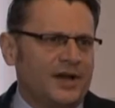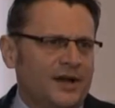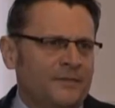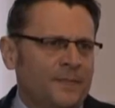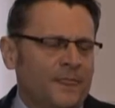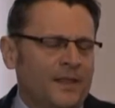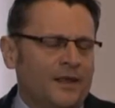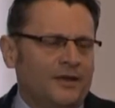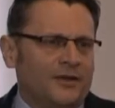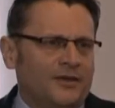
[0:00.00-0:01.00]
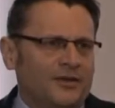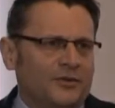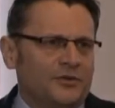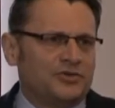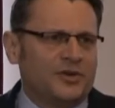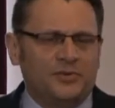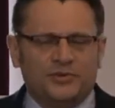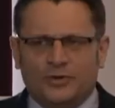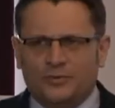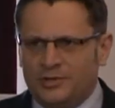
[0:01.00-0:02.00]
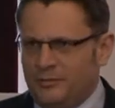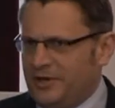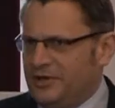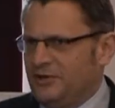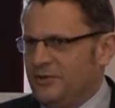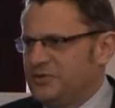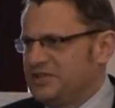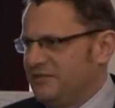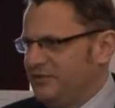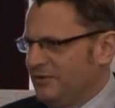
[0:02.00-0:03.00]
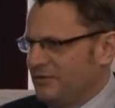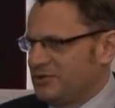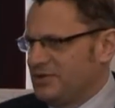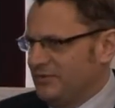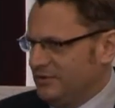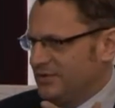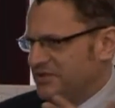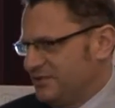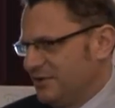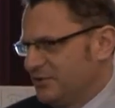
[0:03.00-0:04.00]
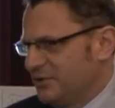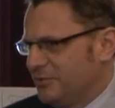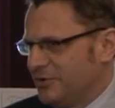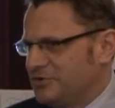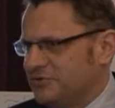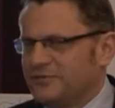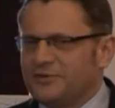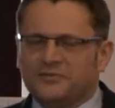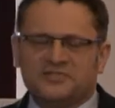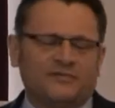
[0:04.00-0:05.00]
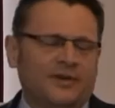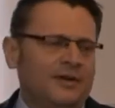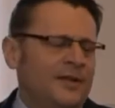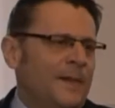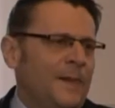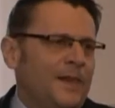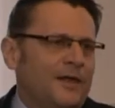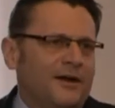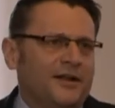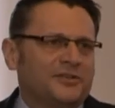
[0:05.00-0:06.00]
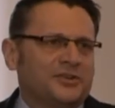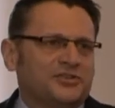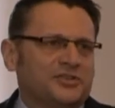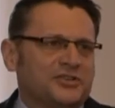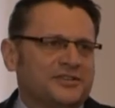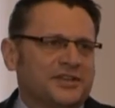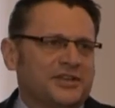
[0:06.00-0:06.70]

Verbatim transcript: Ja e, kończyłem liceum imienia Marii Konopnickiej w Inowrocławiu, to jest na drugim końcu województwa, ale też to jest